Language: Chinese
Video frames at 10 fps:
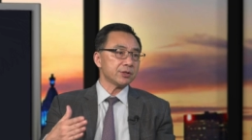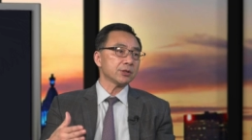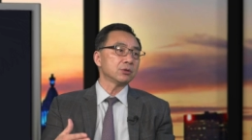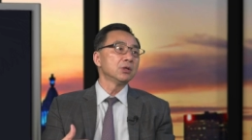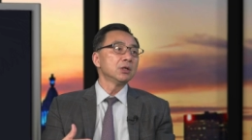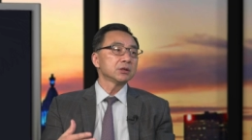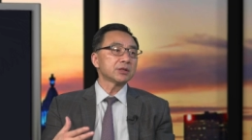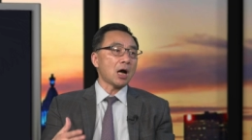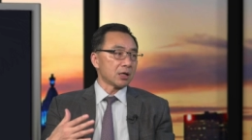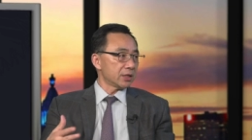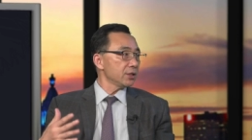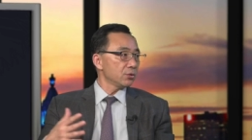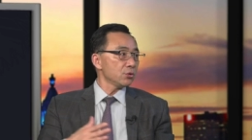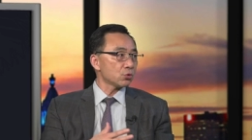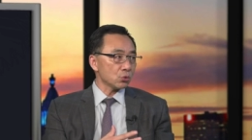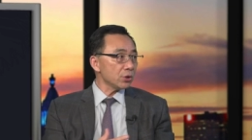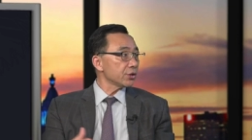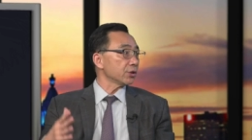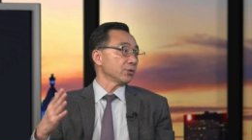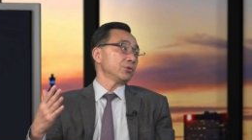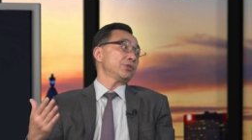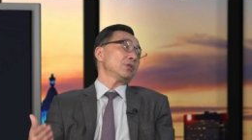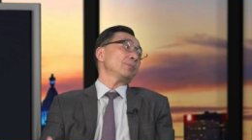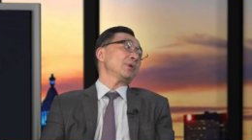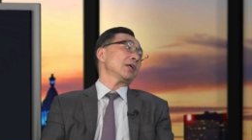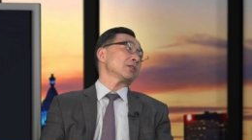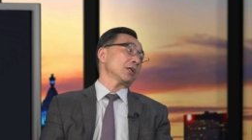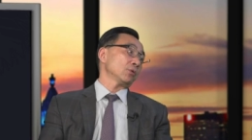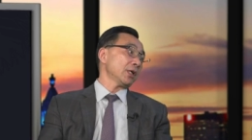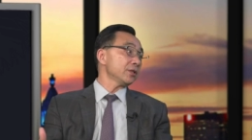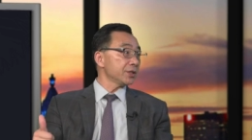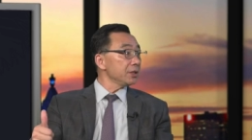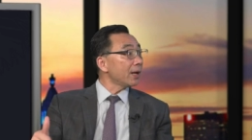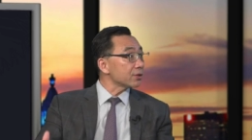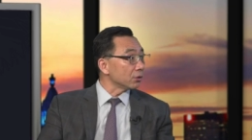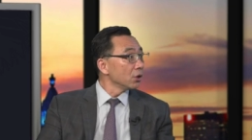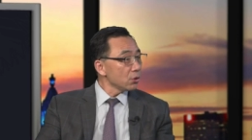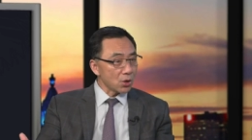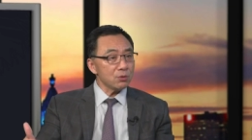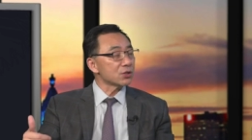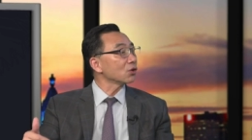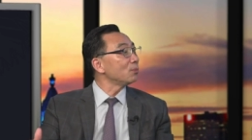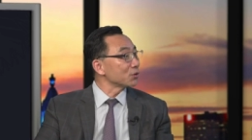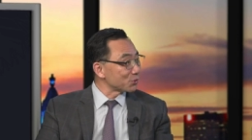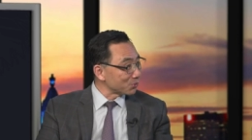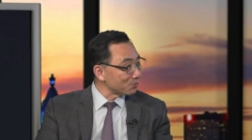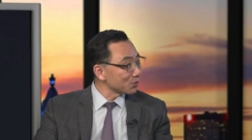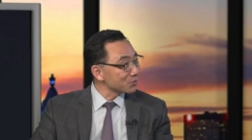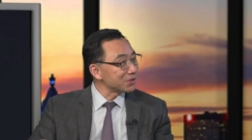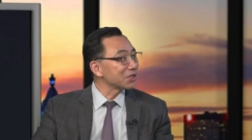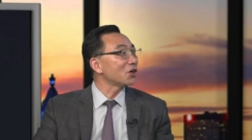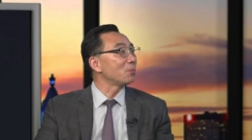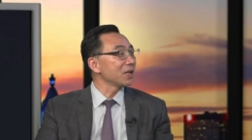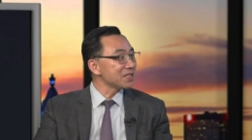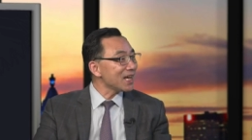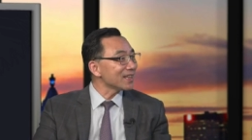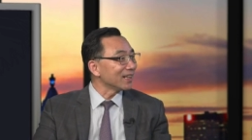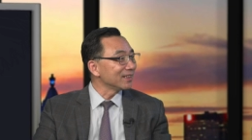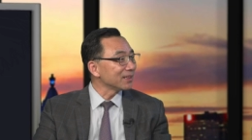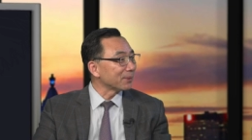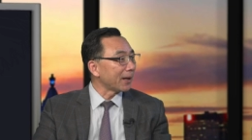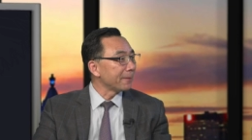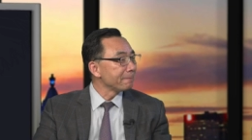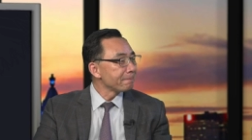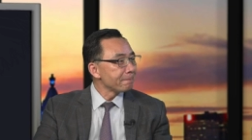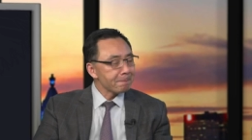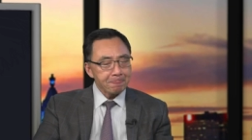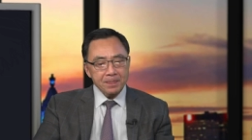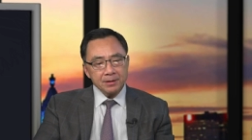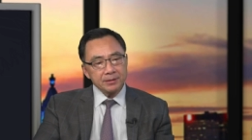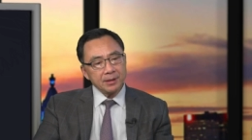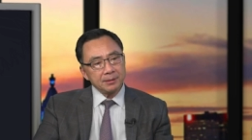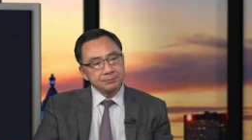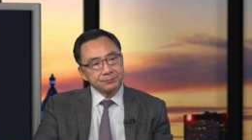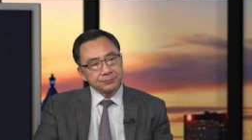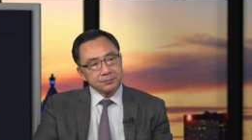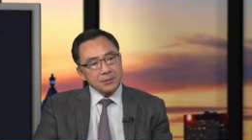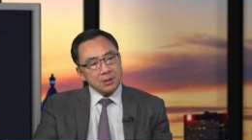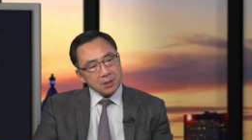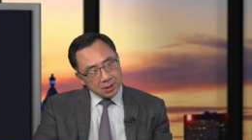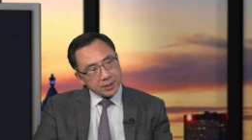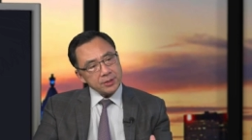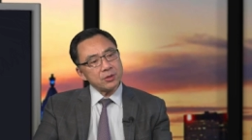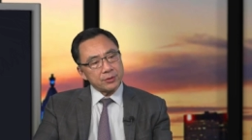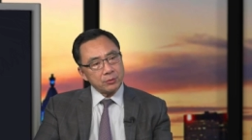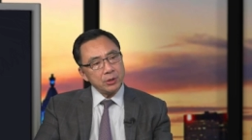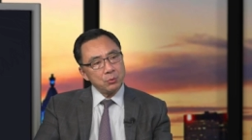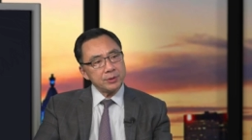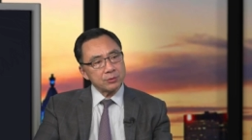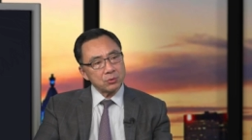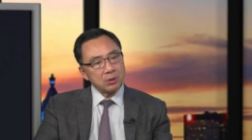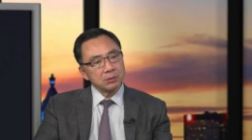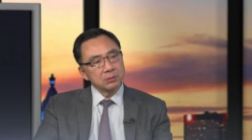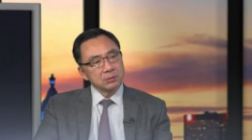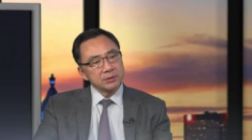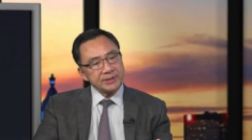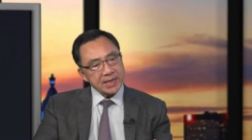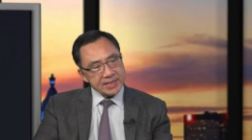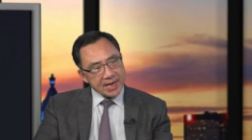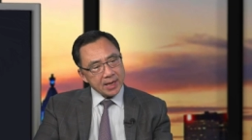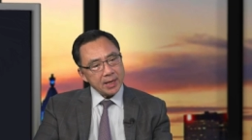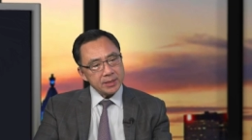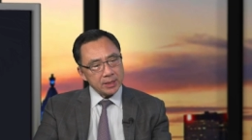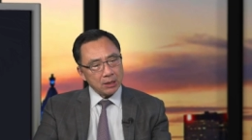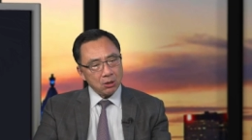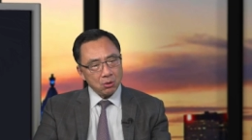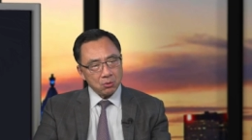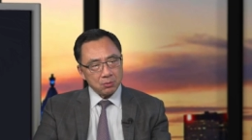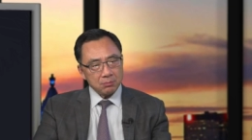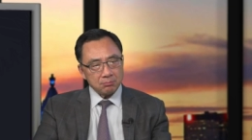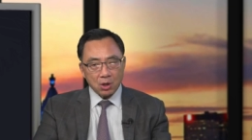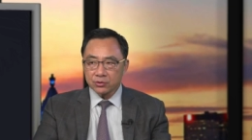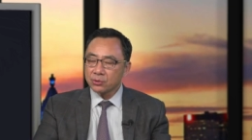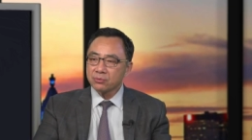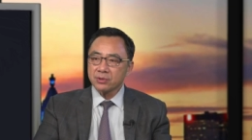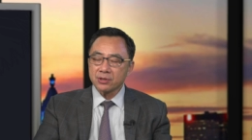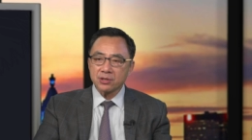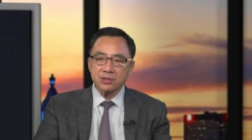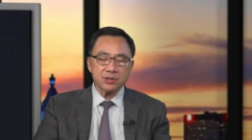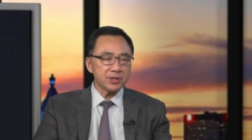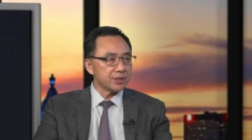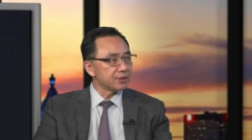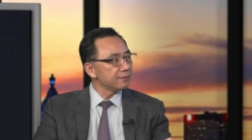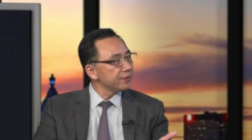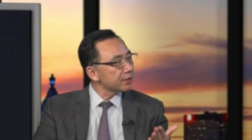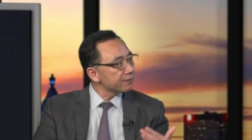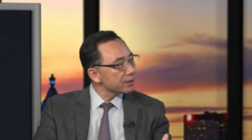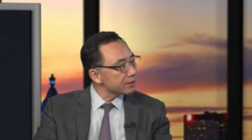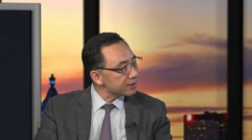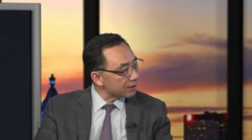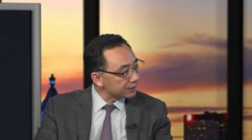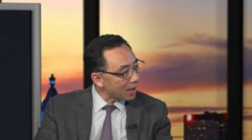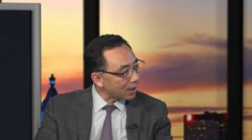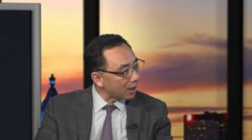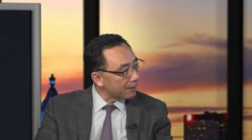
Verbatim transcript: 以后，党政军所有的系统都实际上被他掌握，他是第一把手，远远超过毛泽东。毛泽东已经靠边站了，对吧？对。那可能有人会问说，在延安以后，毛泽东的这个势力已经非常非常强大了。